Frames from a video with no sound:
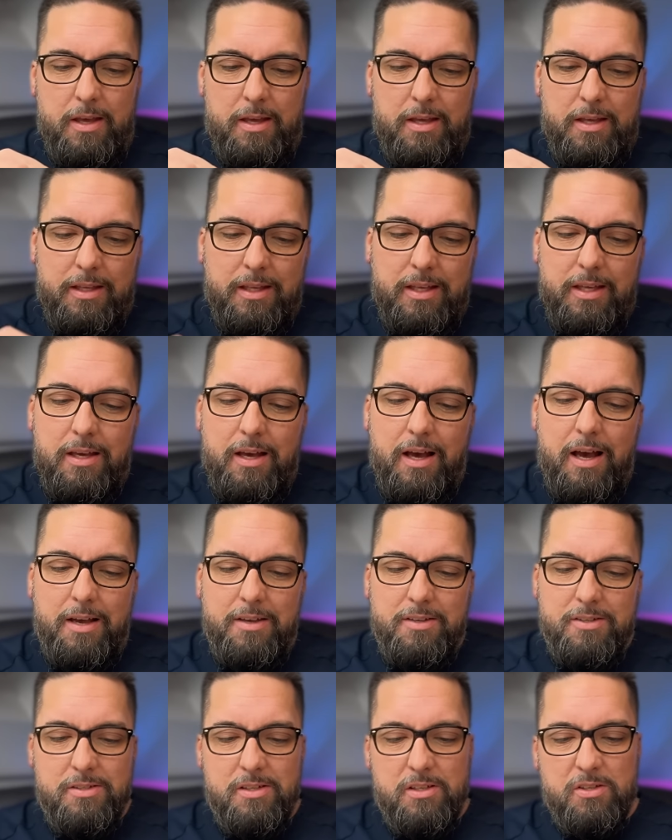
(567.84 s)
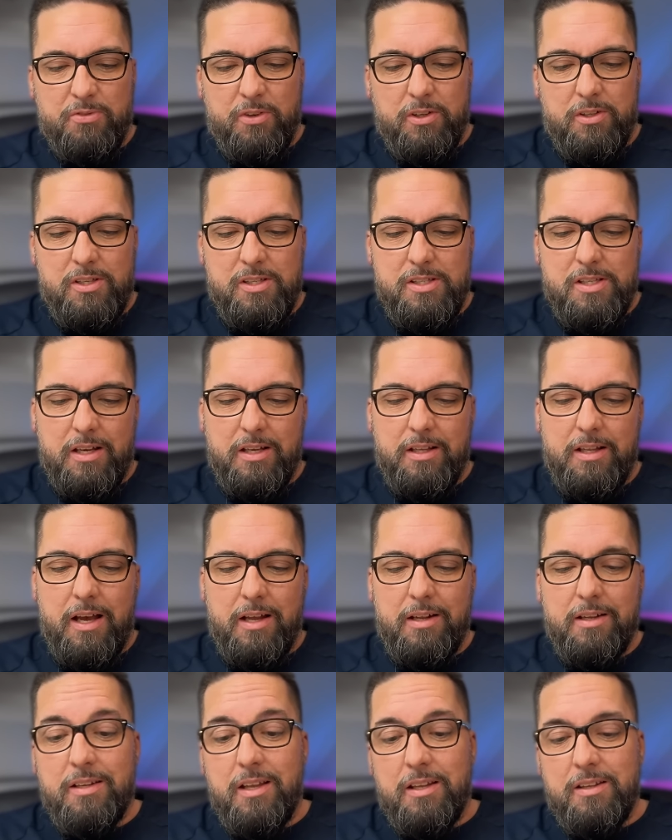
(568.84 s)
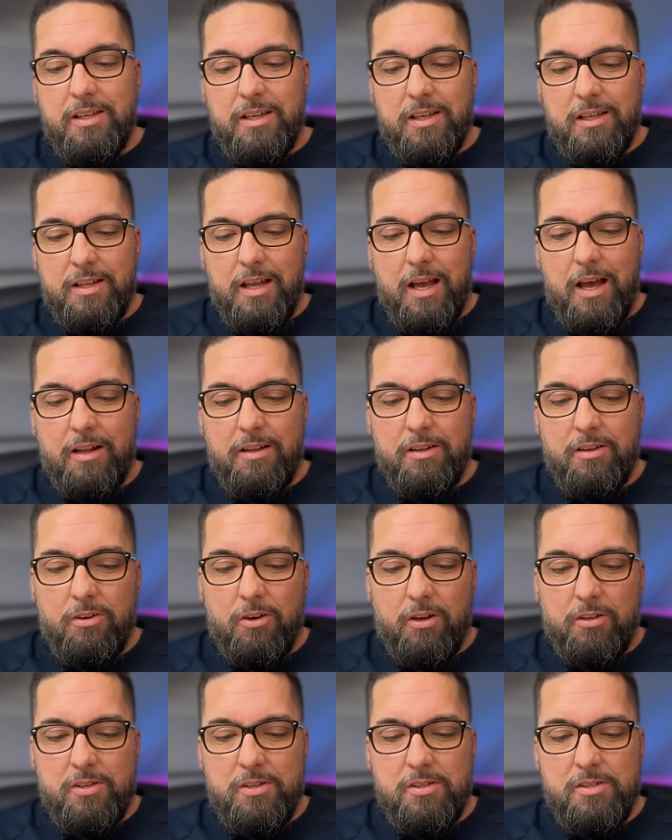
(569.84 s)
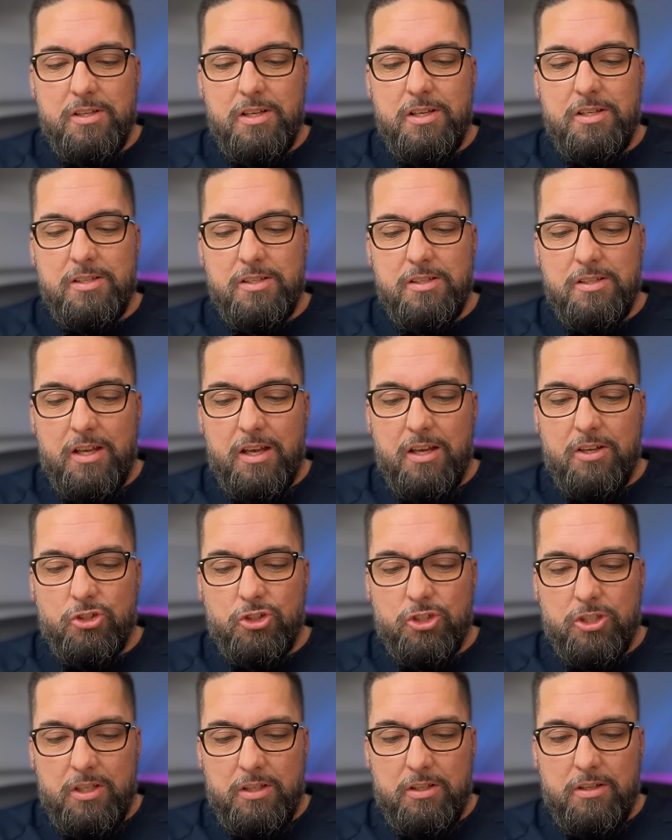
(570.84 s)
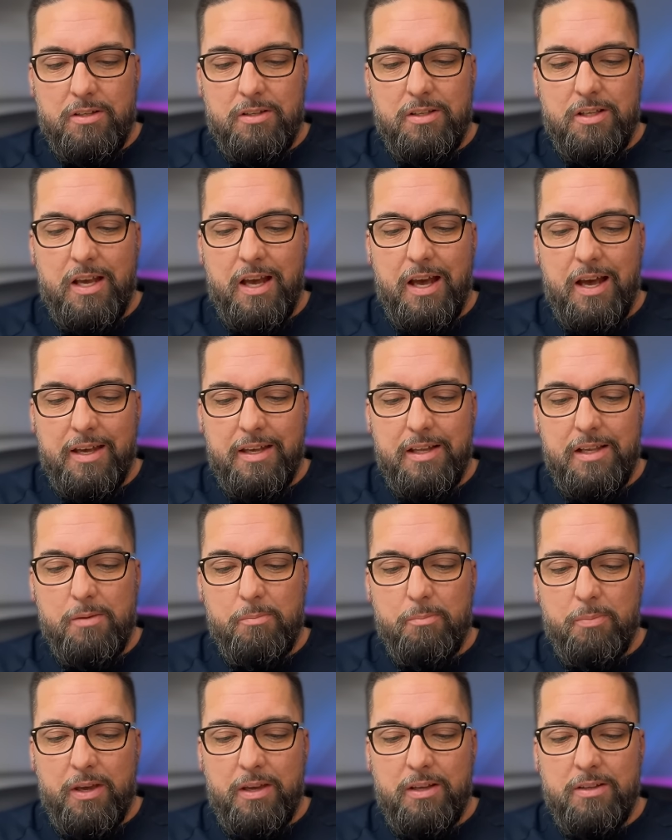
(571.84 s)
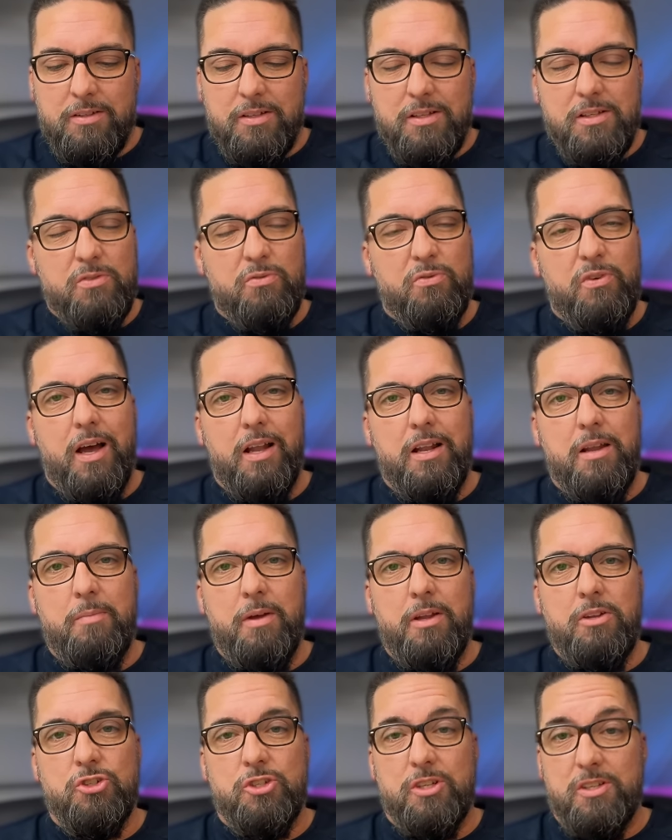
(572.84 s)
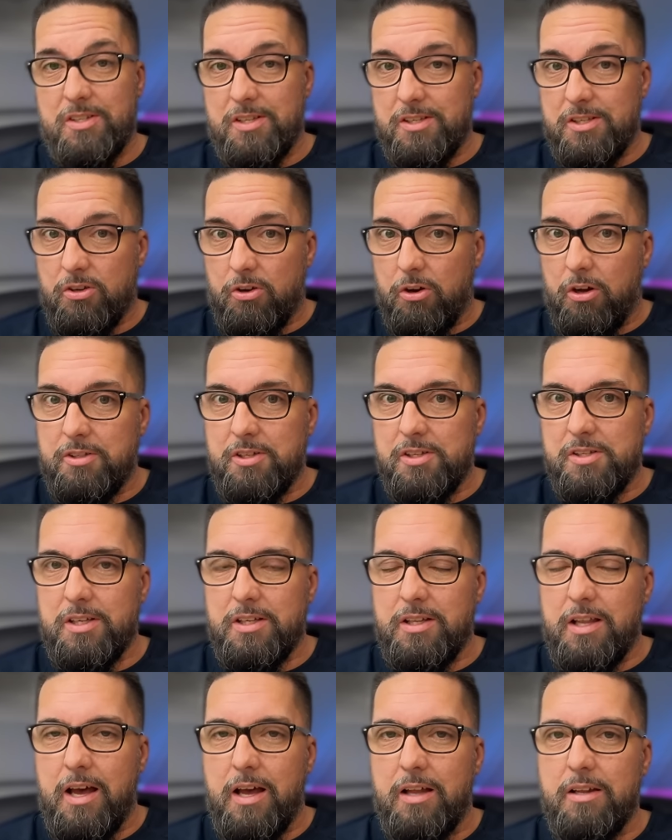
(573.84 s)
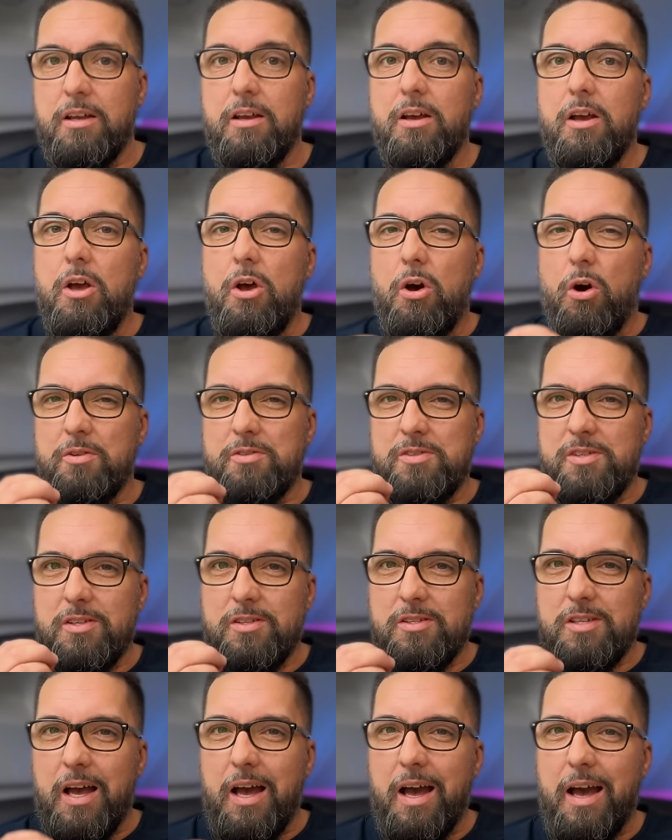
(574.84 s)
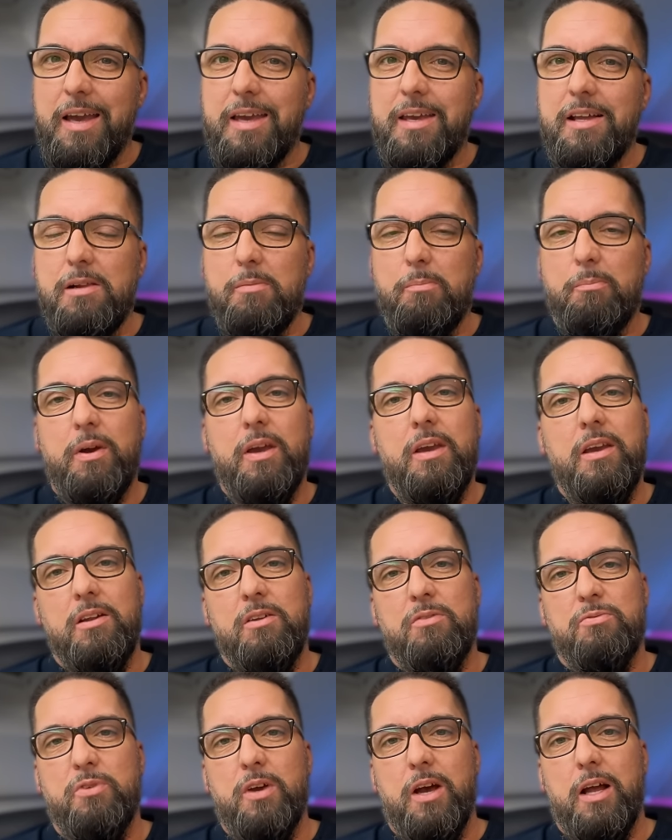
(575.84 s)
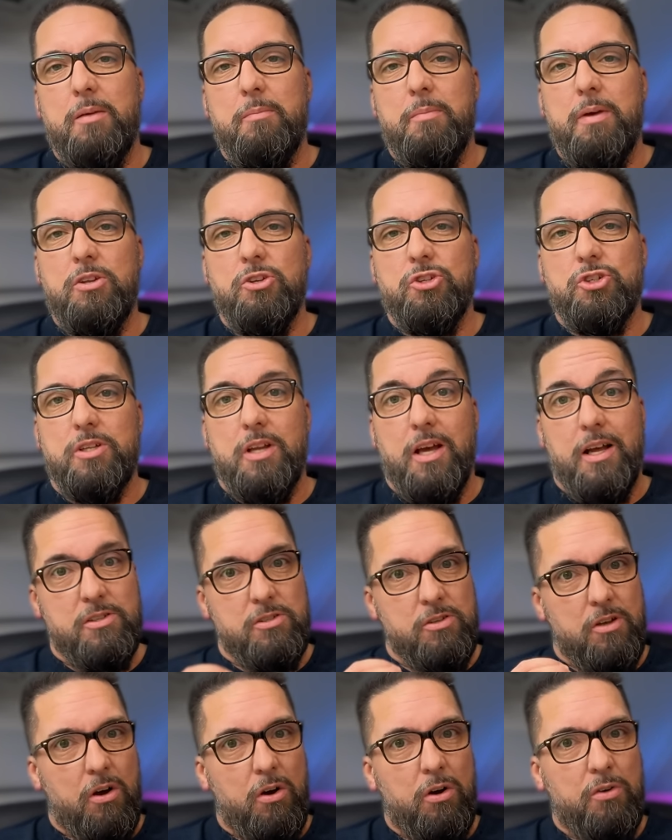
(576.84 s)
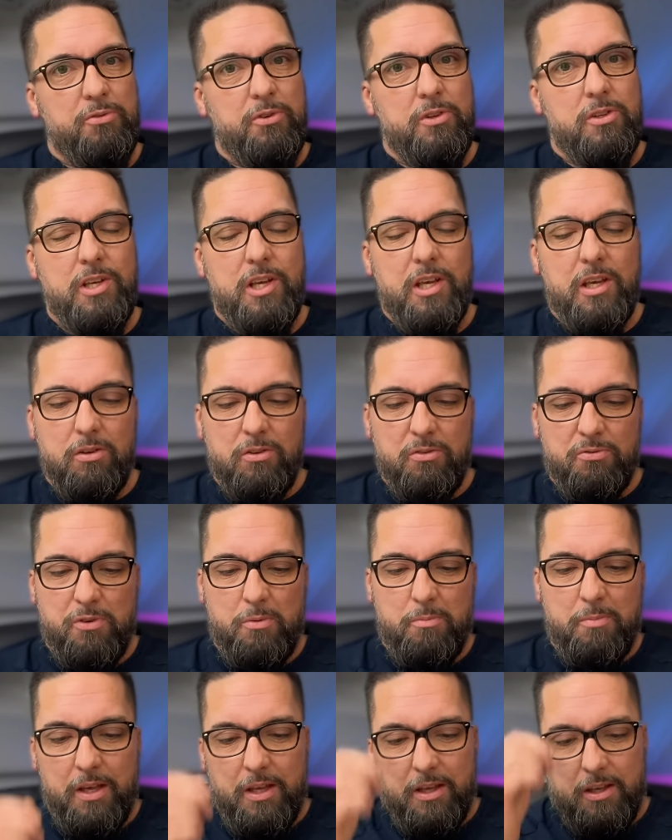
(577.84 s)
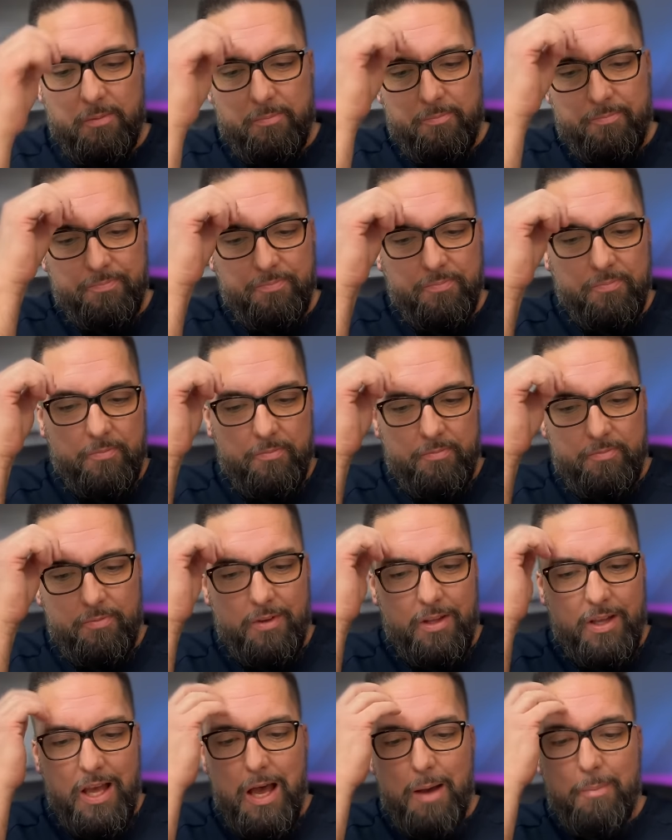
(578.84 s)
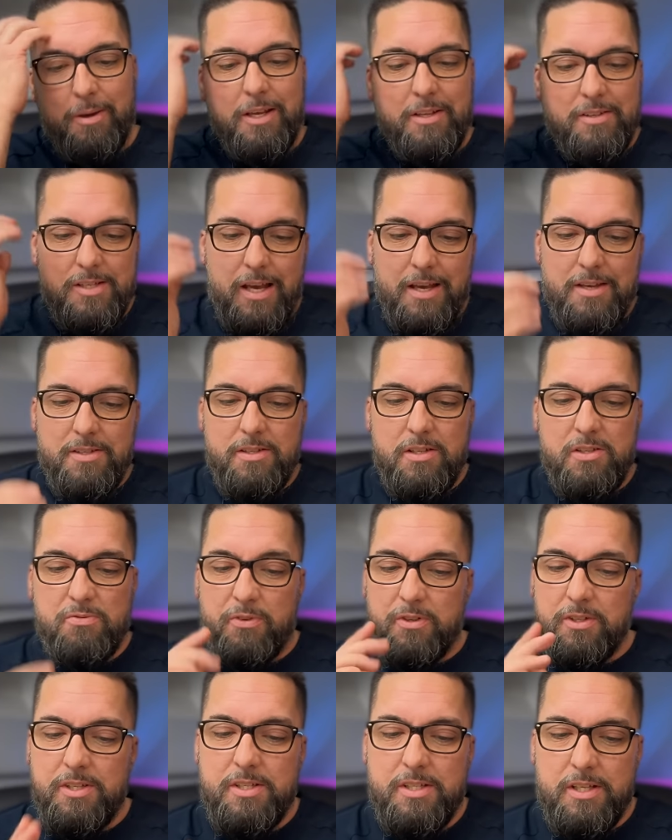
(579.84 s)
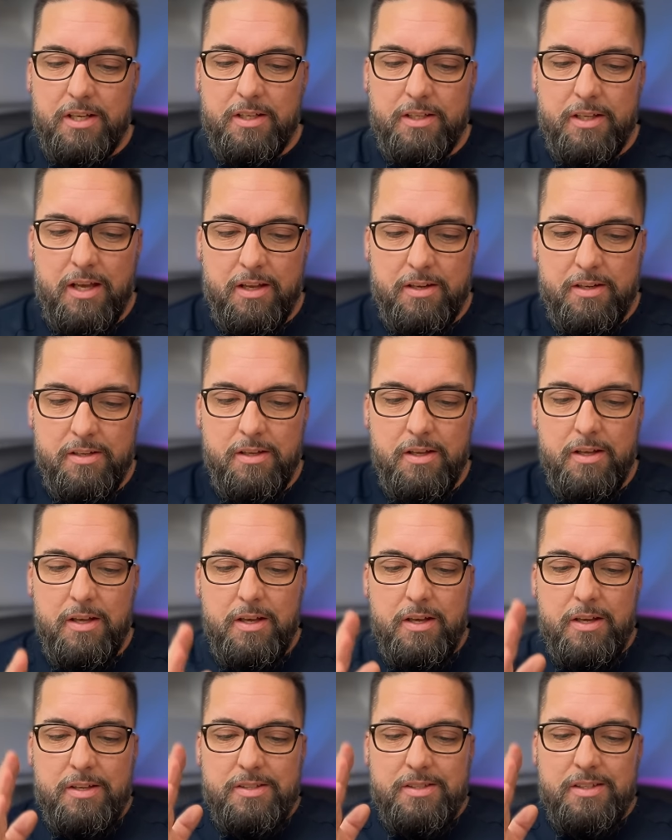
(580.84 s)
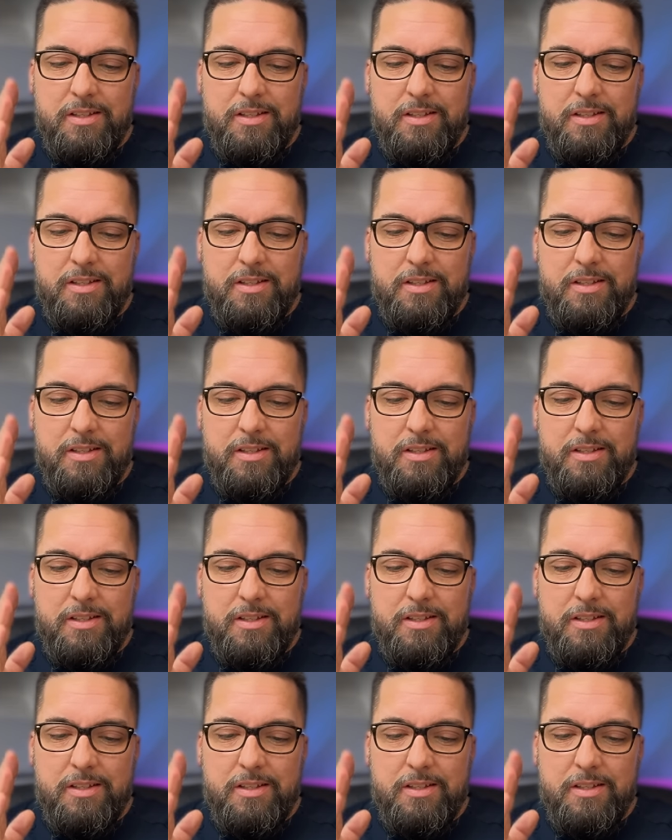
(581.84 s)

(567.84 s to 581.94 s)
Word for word: Hier heißt es von dieser Gnade, denn die Gnade Gottes ist erschienen, die heilbringend ist für alle Menschen. Es ist Gottes Gnade und sie ist heilbringend für alle Menschen, also auch für dich und für mich. Aber jetzt heißt es von dieser Gnade, sie